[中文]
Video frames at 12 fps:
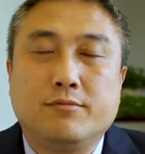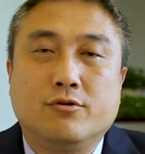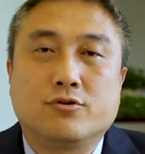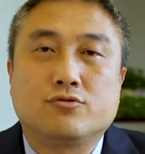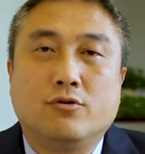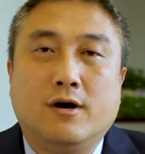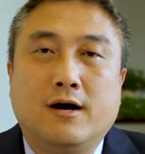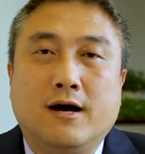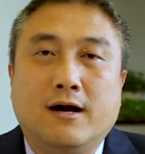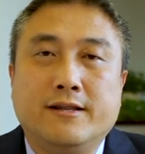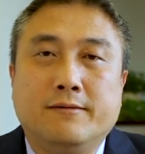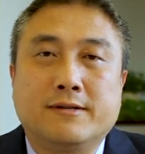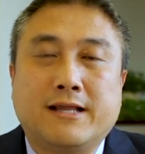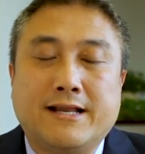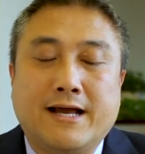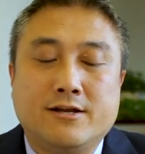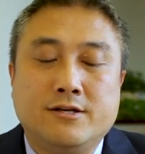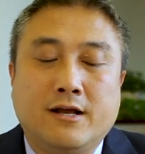比如说啊，那么大
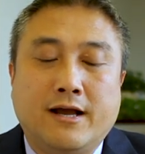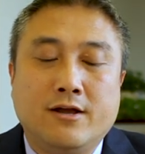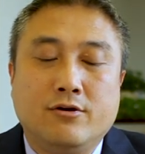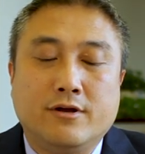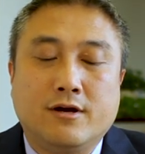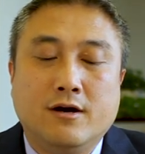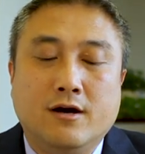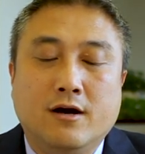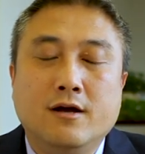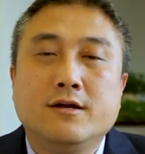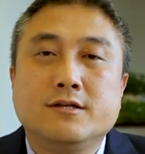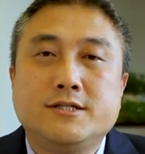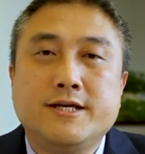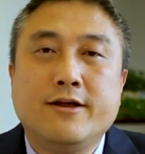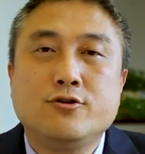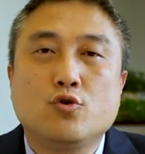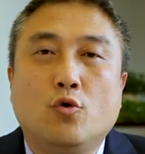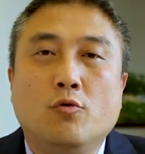家应该有一个
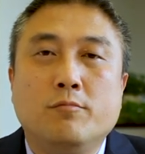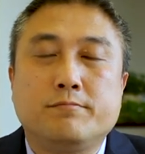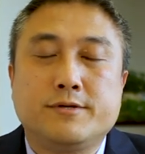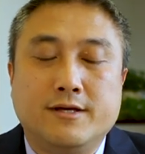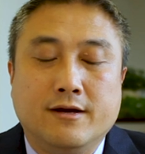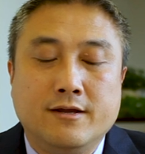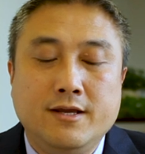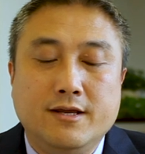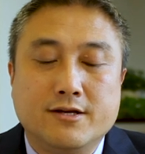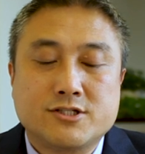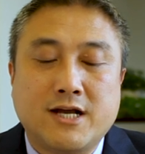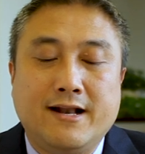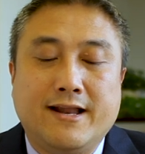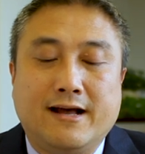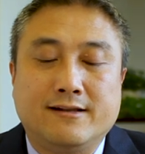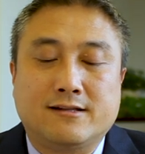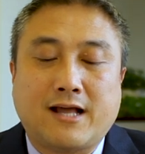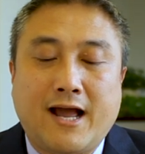谦冲、平易、善
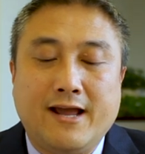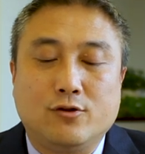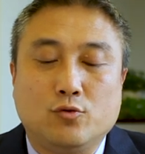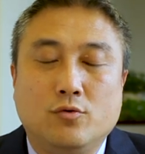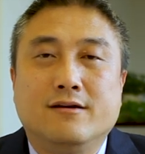良的态度。